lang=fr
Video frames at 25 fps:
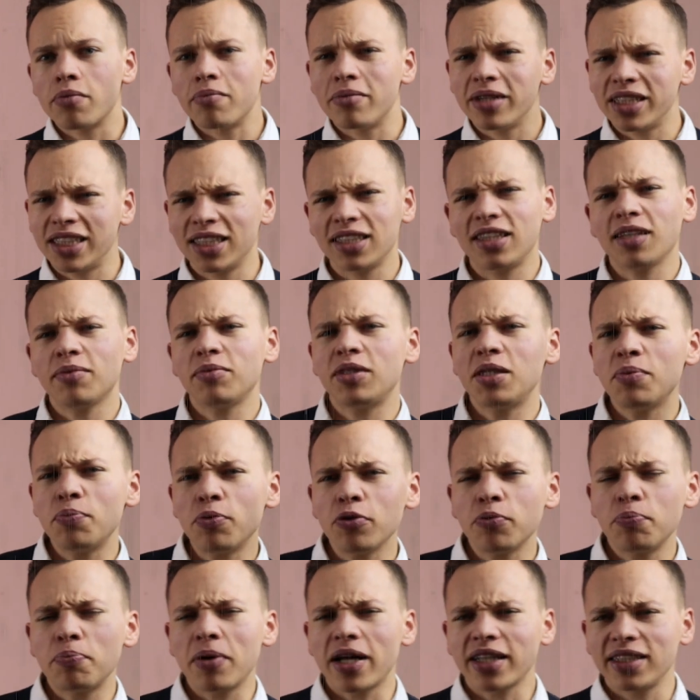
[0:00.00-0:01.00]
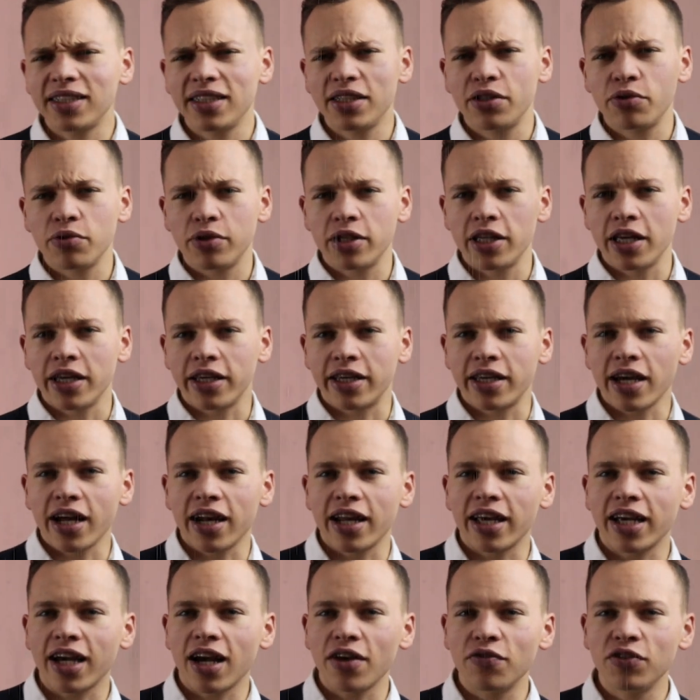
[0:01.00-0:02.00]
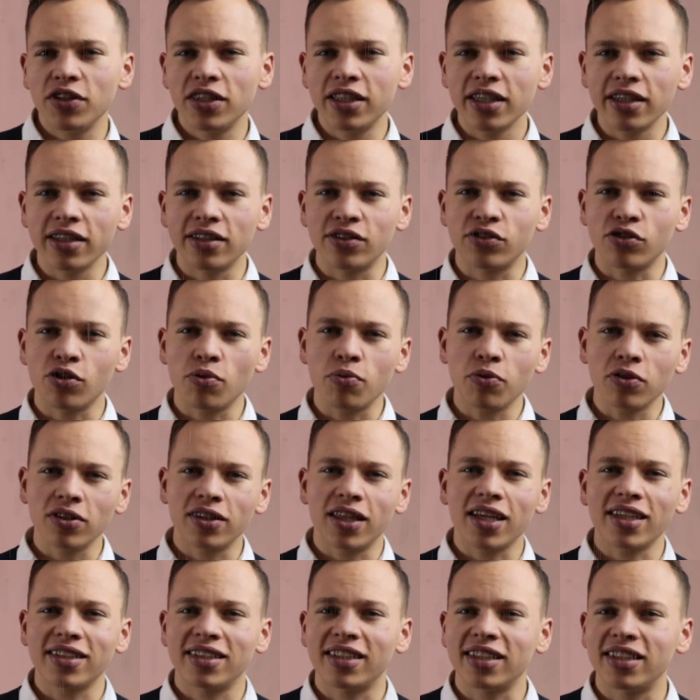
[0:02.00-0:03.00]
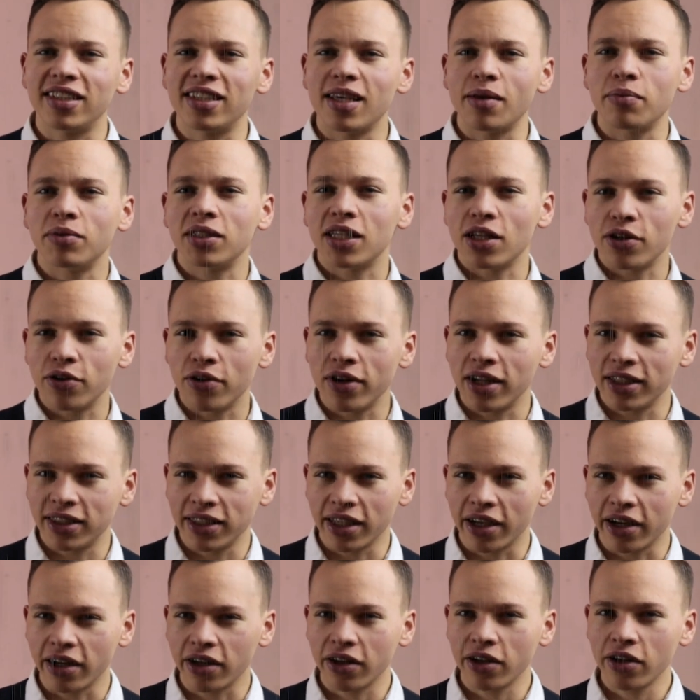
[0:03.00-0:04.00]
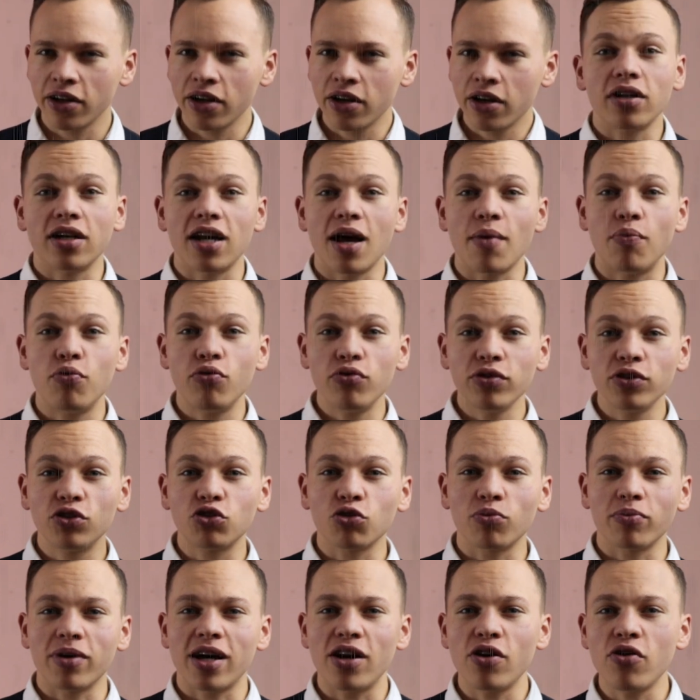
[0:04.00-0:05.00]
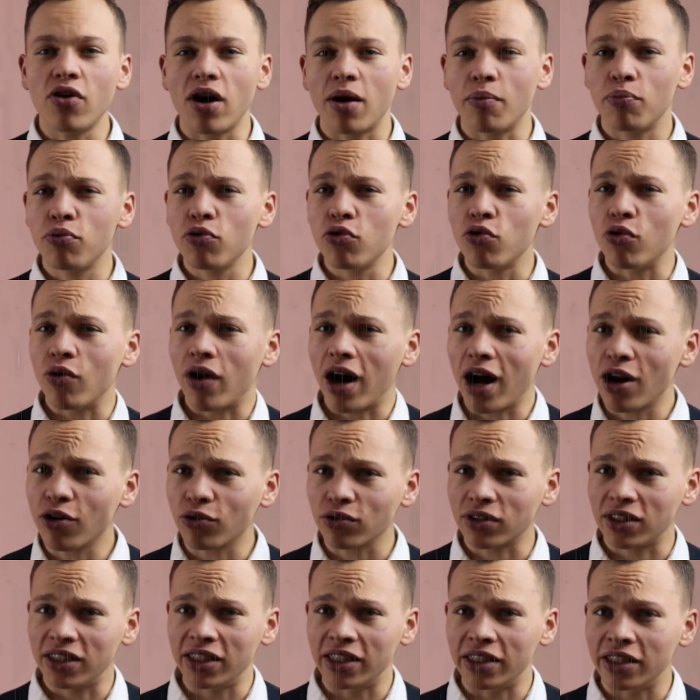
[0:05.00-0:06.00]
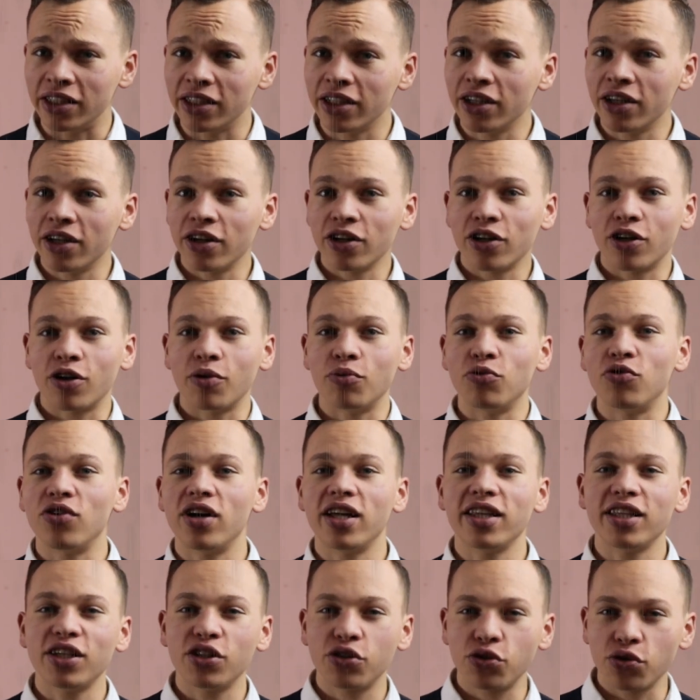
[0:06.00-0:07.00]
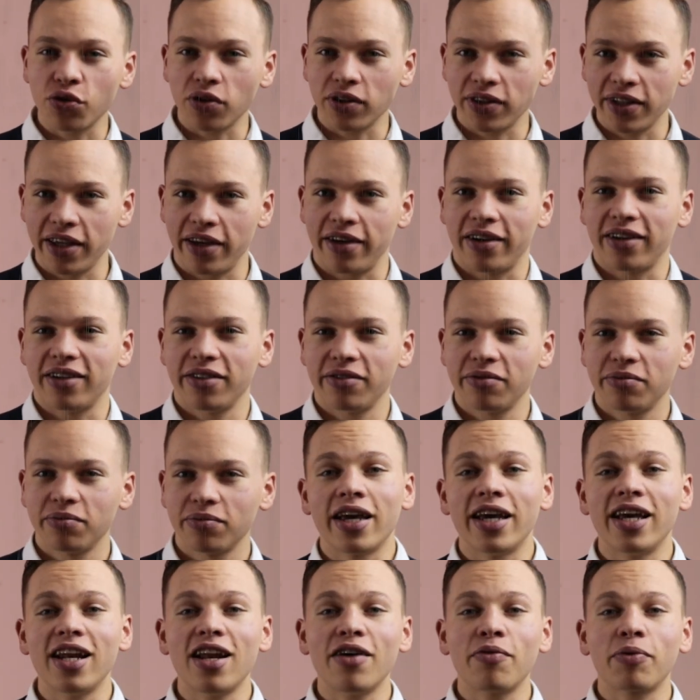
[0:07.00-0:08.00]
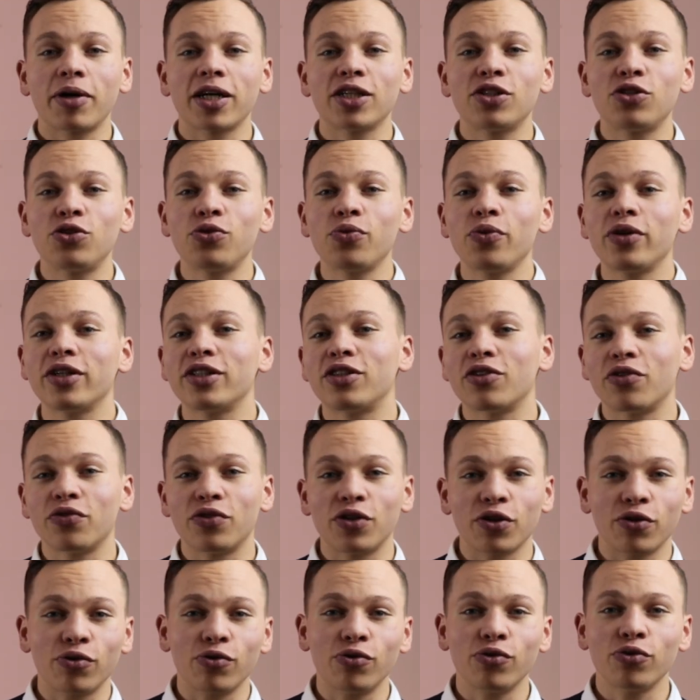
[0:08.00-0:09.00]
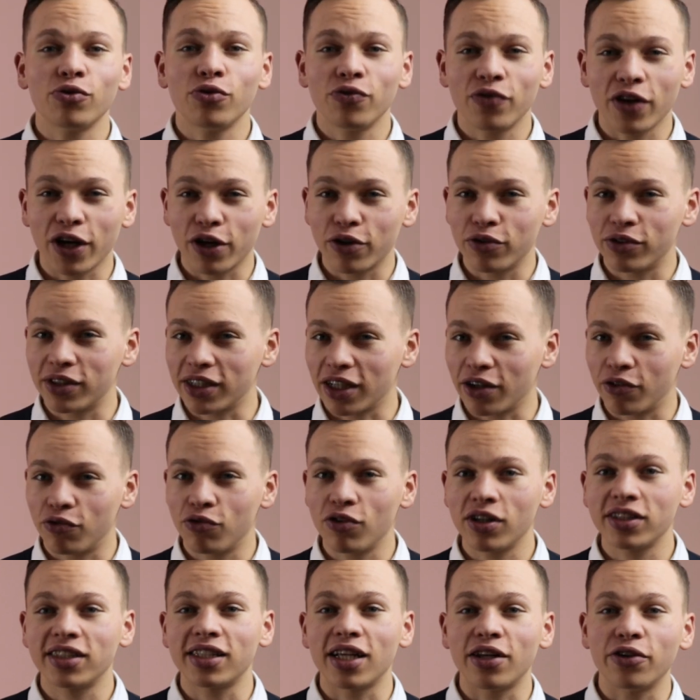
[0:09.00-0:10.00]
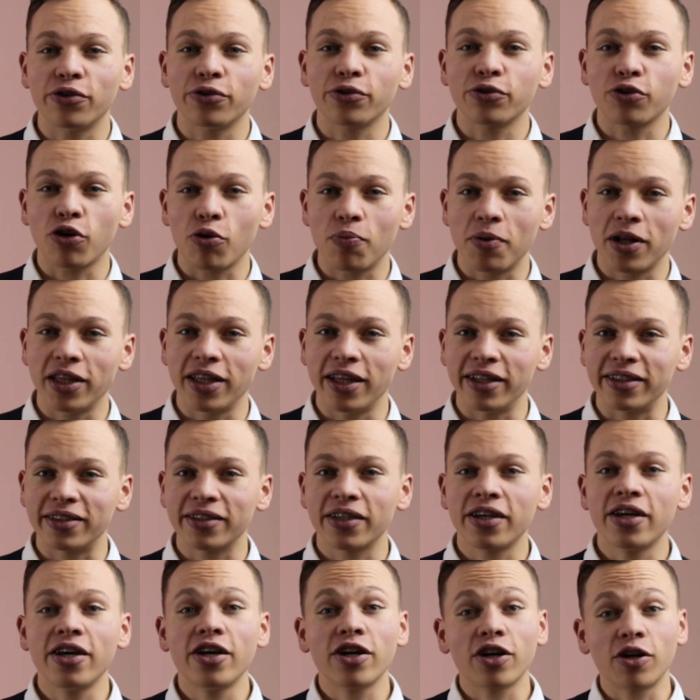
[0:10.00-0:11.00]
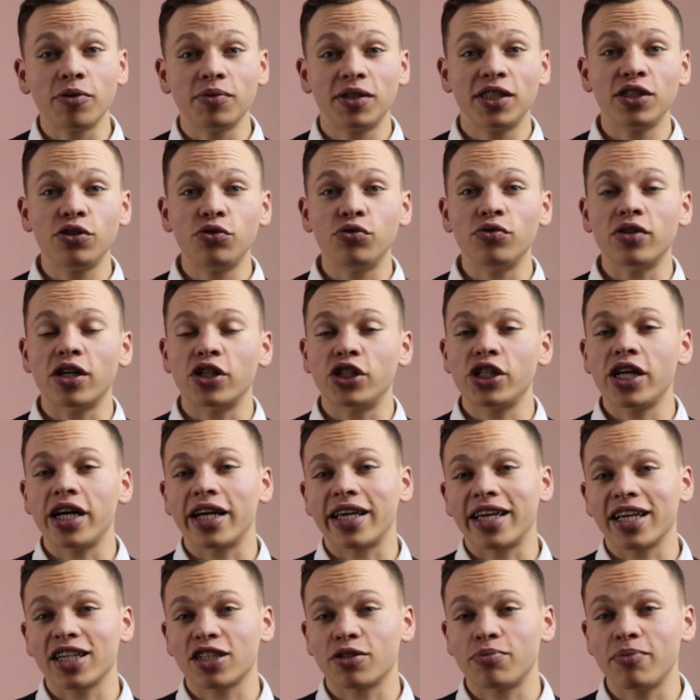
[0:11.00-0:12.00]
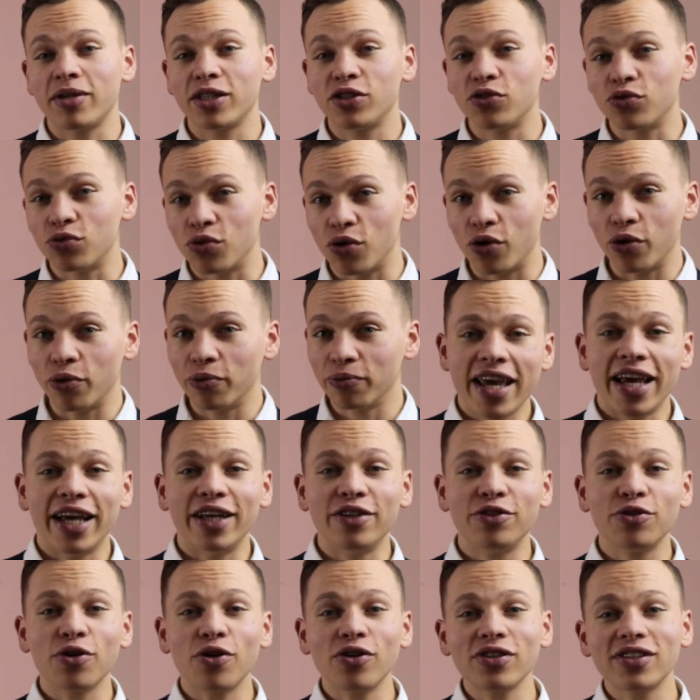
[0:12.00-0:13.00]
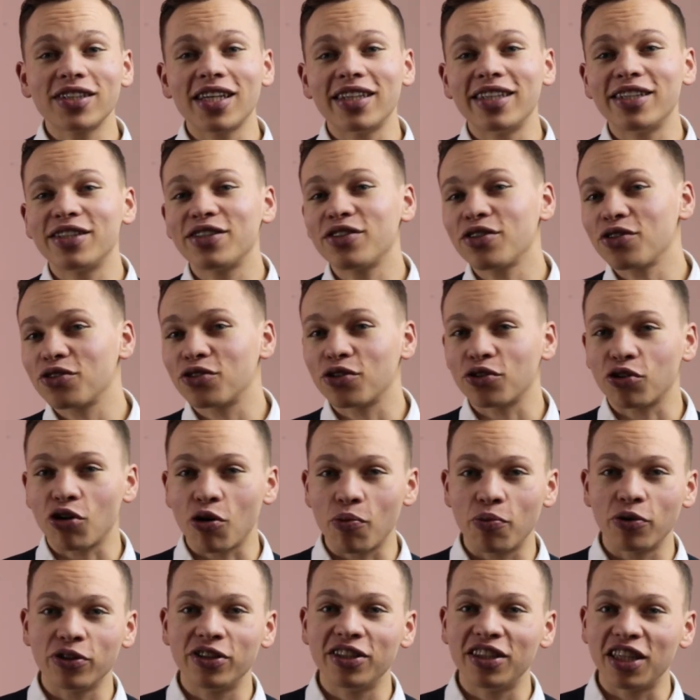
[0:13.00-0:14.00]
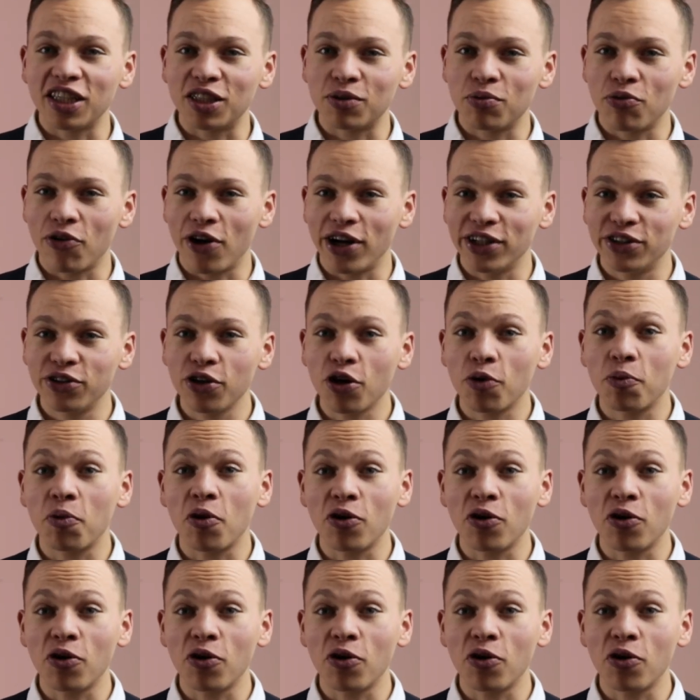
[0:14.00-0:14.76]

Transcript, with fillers: mais c'est un petit peu particulier car la gravité est seulement d'un septième celle de la Terre. La pluie tombe alors un peu au ralenti, comme de la neige sur Terre. Et la pression est environ 1,5 fois celle de notre planète, comme si tu nageais à 15 mètres sous l'eau. Et durant sa descente, notre petit explorateur